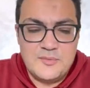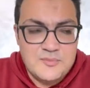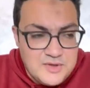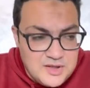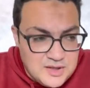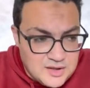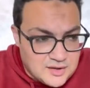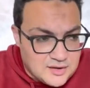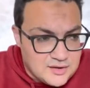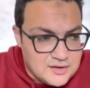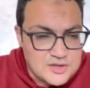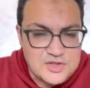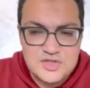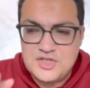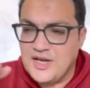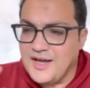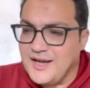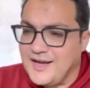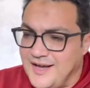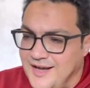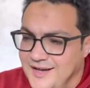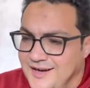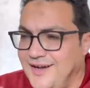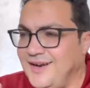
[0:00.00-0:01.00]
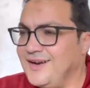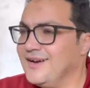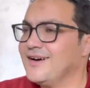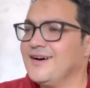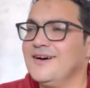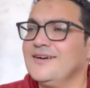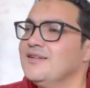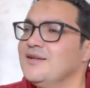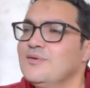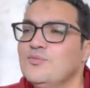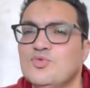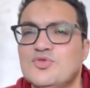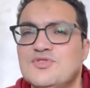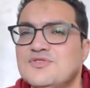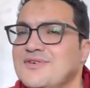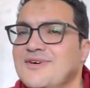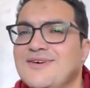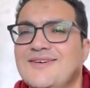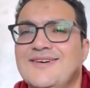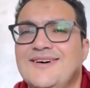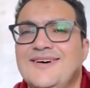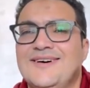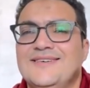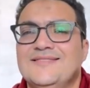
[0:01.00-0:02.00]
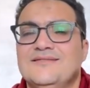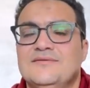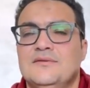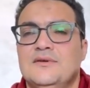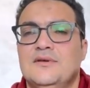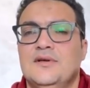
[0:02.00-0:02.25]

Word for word: امير شغال على قدم وساق